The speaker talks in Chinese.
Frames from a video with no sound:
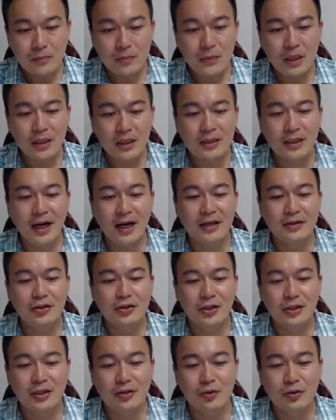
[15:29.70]
你看安
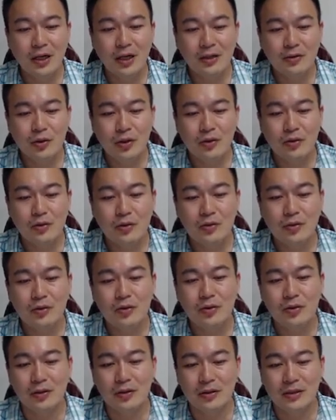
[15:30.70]
全系数，它最多最
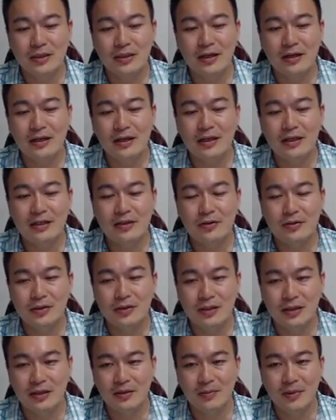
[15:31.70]
多能够吃到应力就是
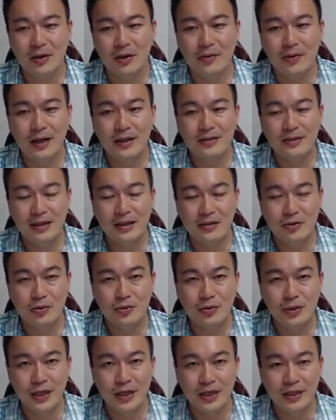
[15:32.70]
四个毛万三十
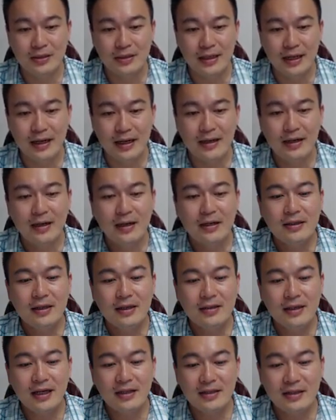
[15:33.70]
五 ksi，但
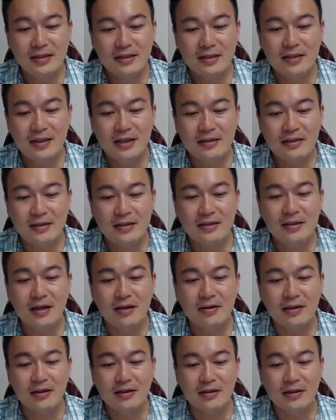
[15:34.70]
是它实际上吃
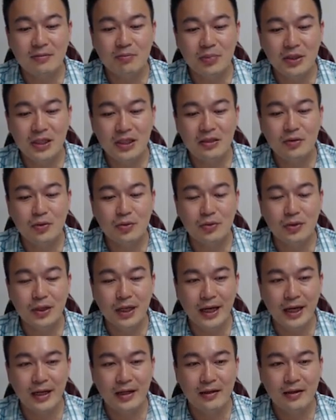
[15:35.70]
到的是 P 除以
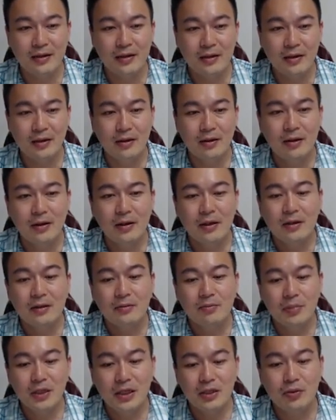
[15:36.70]
A，
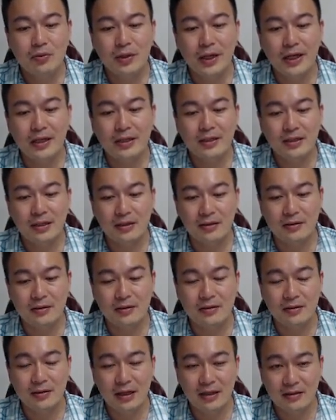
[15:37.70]
好，P 除以 A 这个
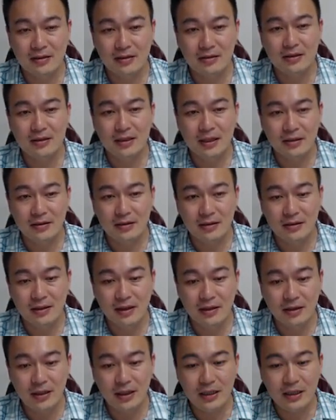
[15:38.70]
是它实际上吃
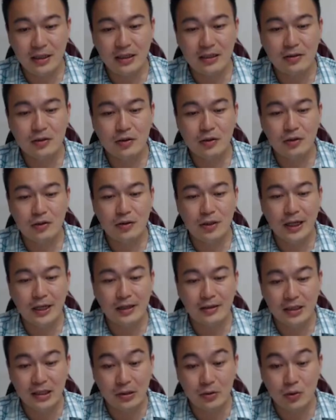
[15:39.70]
到应力，所以就两
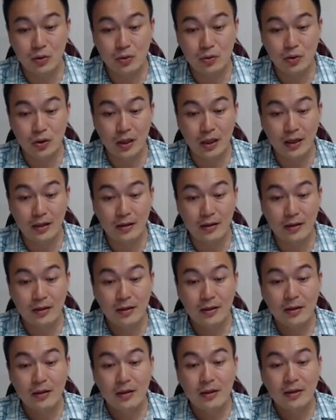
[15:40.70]
个相除就好了。
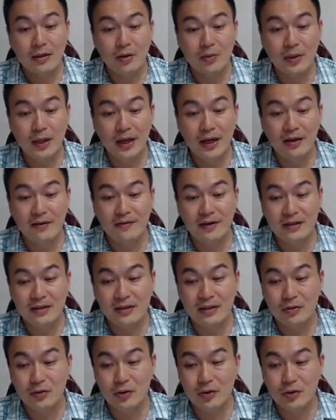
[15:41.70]
那我把 A 翻
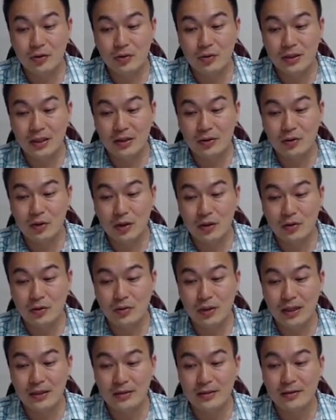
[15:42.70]
上去，我这样算出
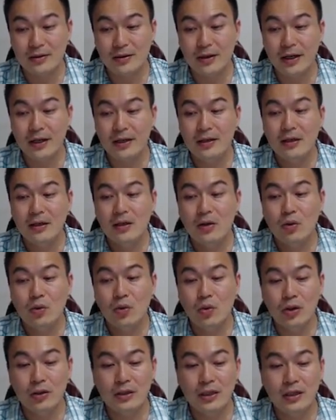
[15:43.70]
来之后，哎，
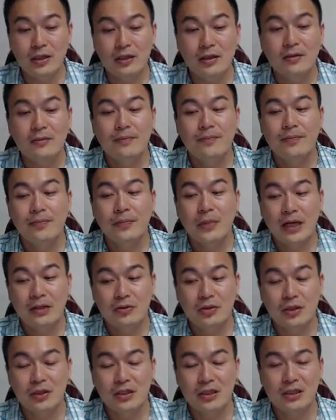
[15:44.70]
我的安
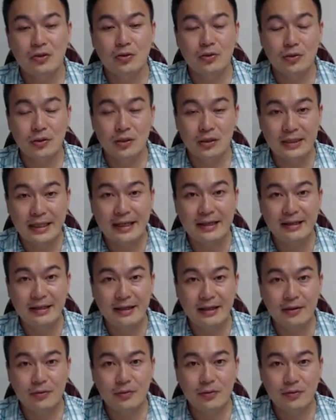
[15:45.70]
全系数是三
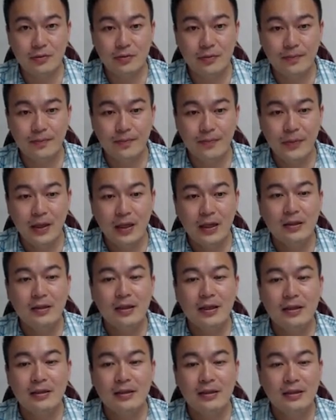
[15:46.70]
点五。
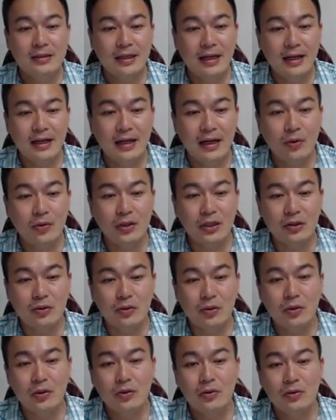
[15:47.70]
那再，他问你
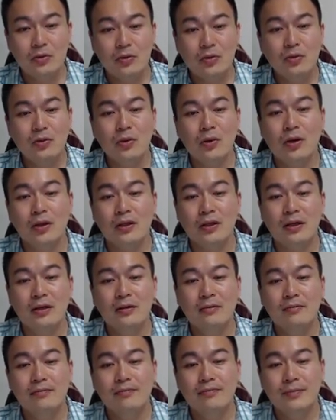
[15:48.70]
说，如果
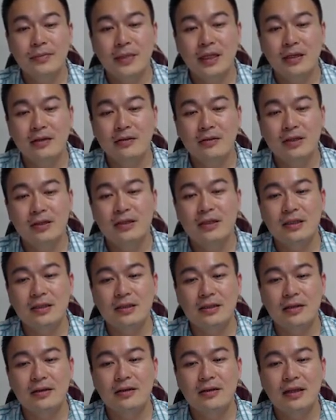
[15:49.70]
呢，那个设计
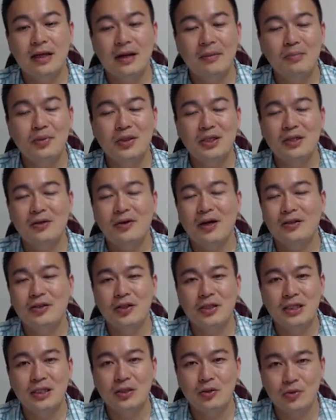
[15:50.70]
者他不希望安
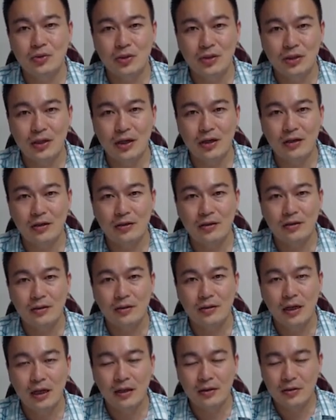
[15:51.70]
全系数是二，
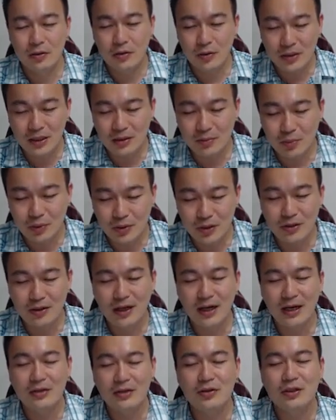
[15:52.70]
呃，对不起，不希望
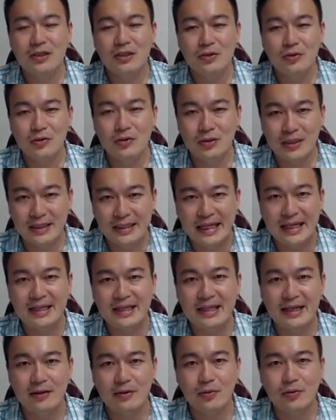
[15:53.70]
安全系数是三
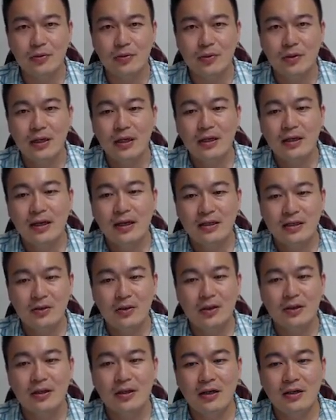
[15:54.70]
点五，他希
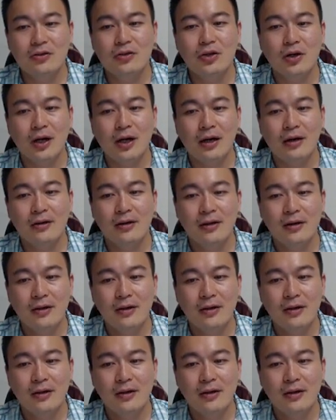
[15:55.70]
望二就好了。